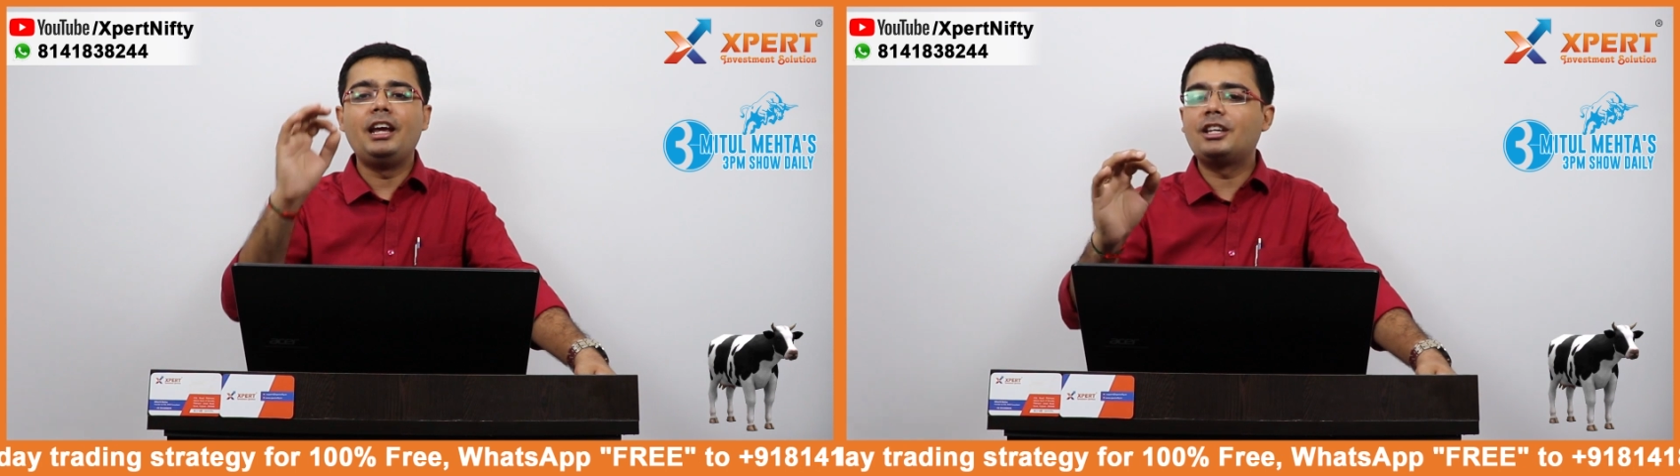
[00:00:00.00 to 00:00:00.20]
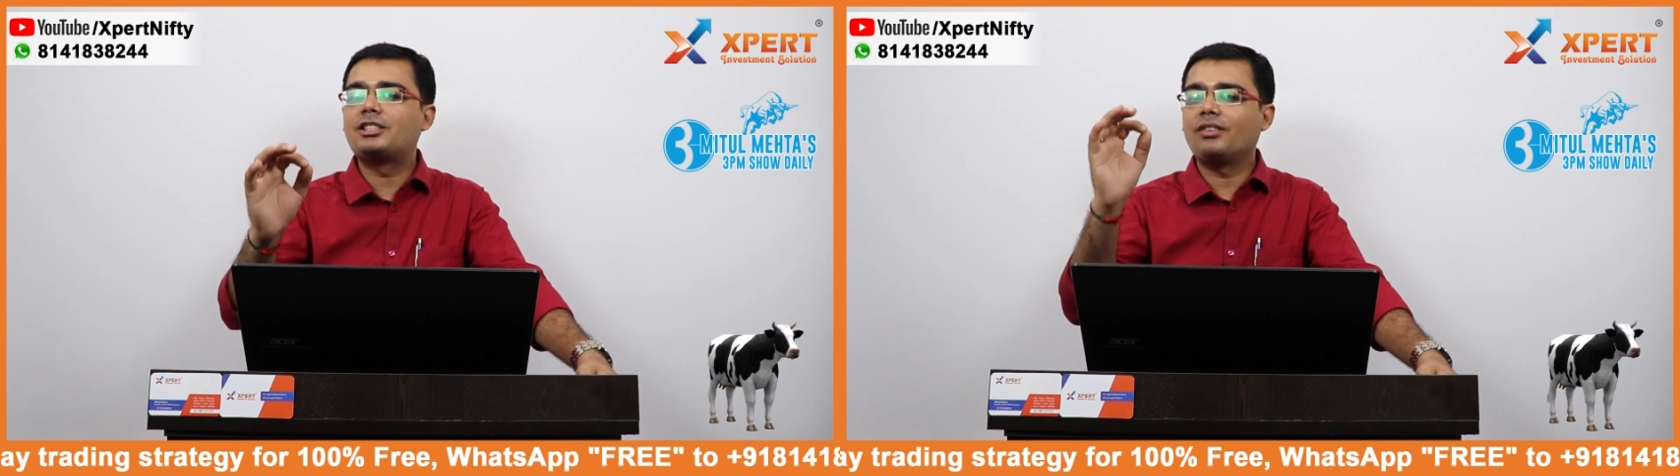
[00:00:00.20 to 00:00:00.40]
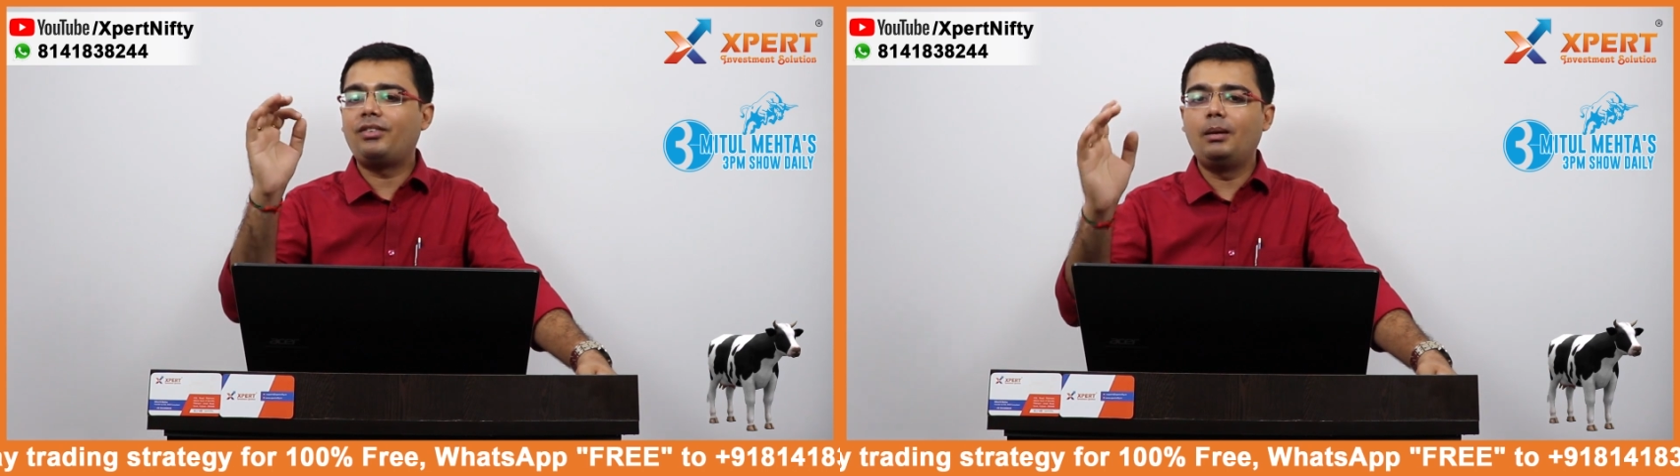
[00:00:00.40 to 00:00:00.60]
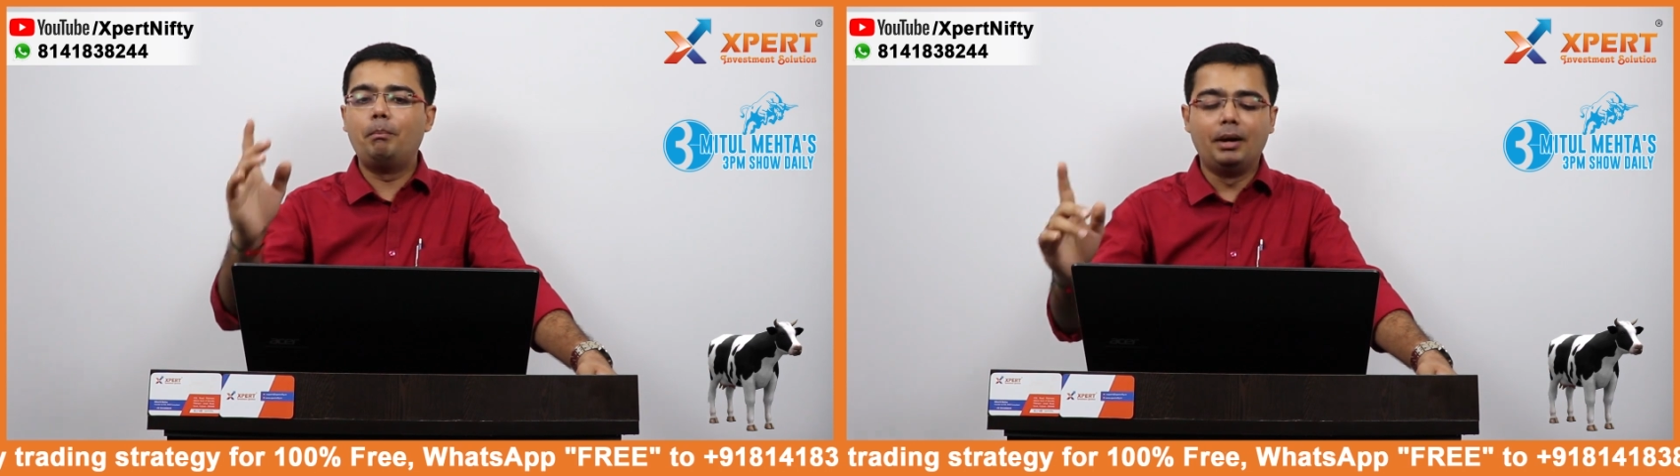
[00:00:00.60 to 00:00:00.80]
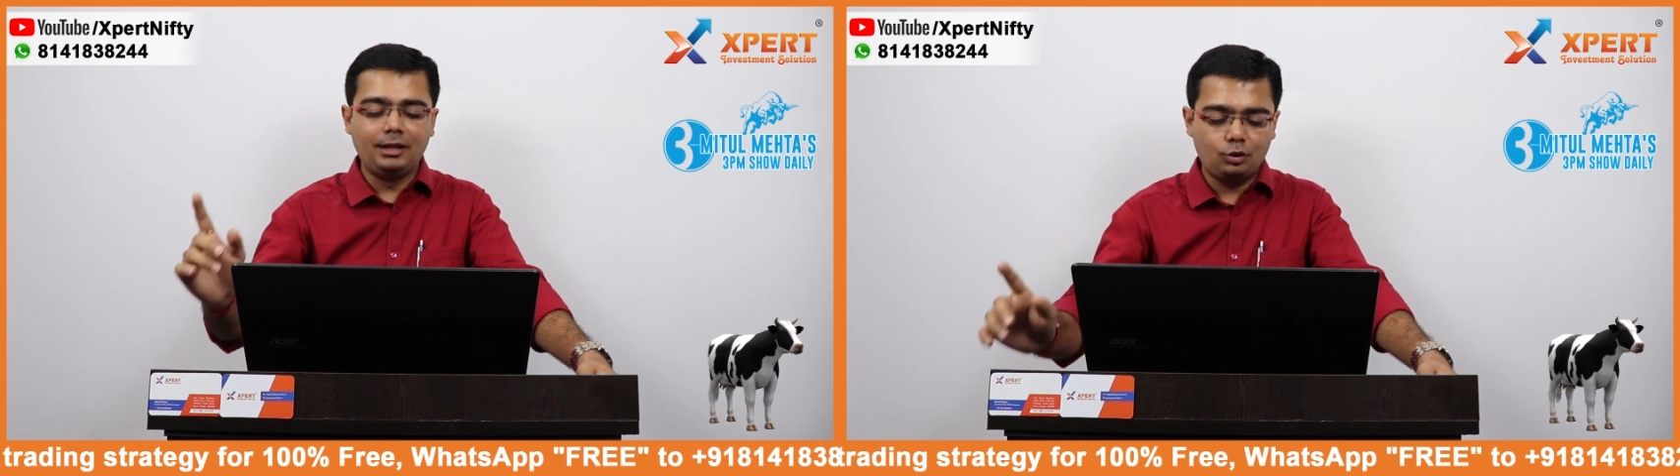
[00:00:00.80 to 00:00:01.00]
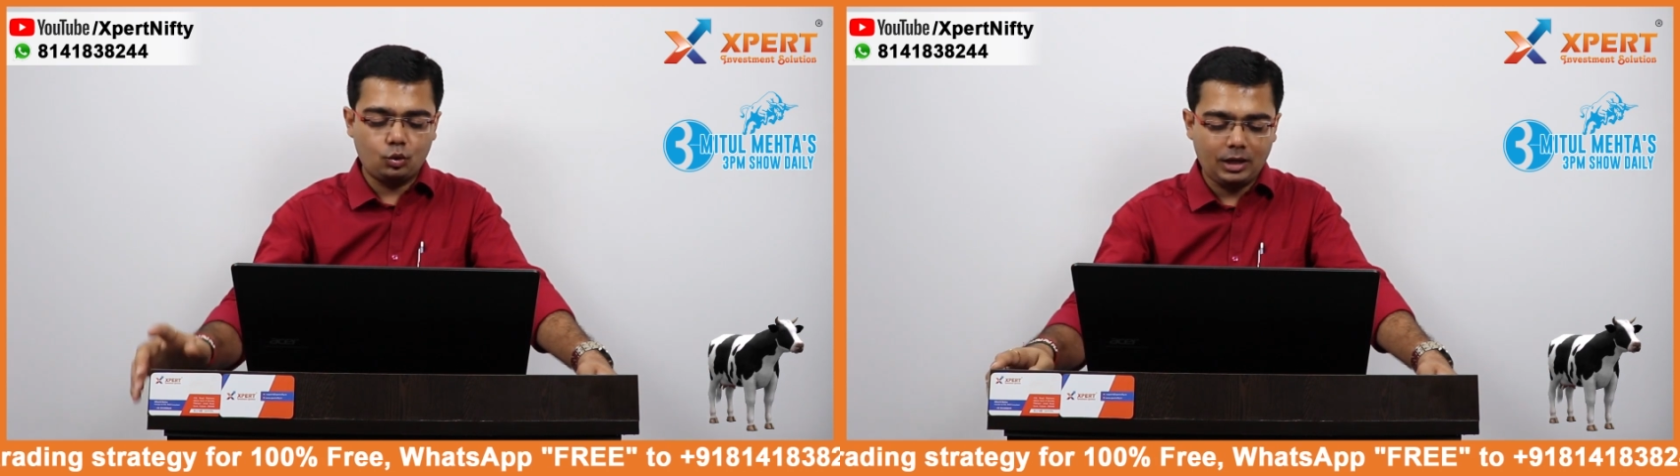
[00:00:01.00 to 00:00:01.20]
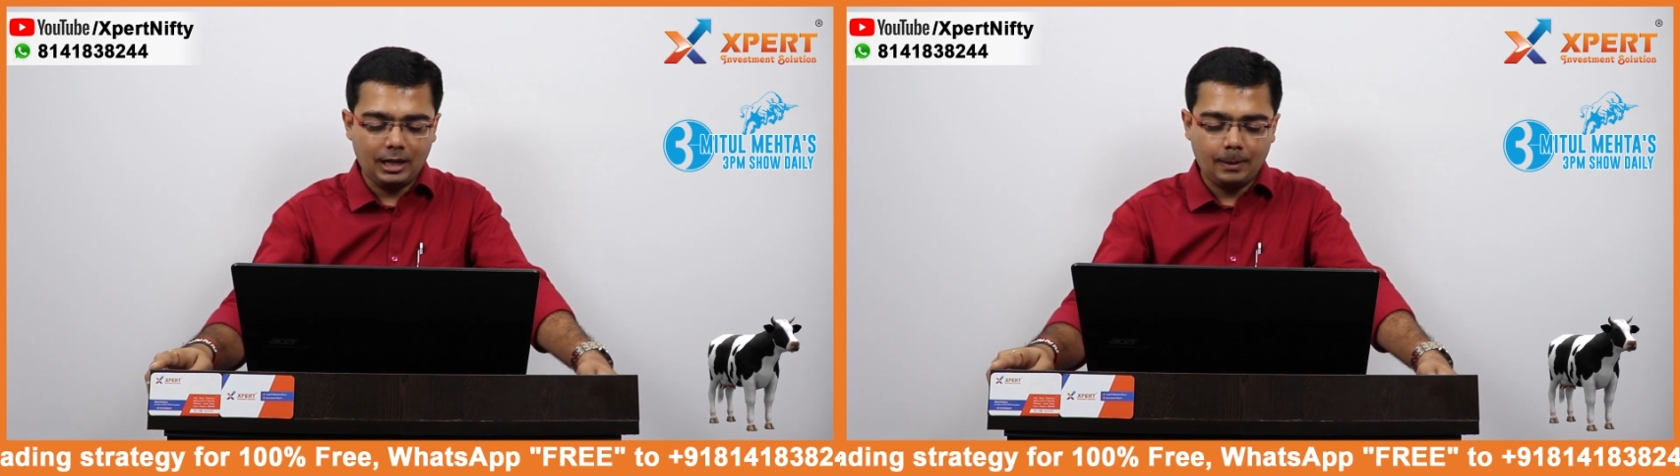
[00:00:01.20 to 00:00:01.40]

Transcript: एक सफल बन चुके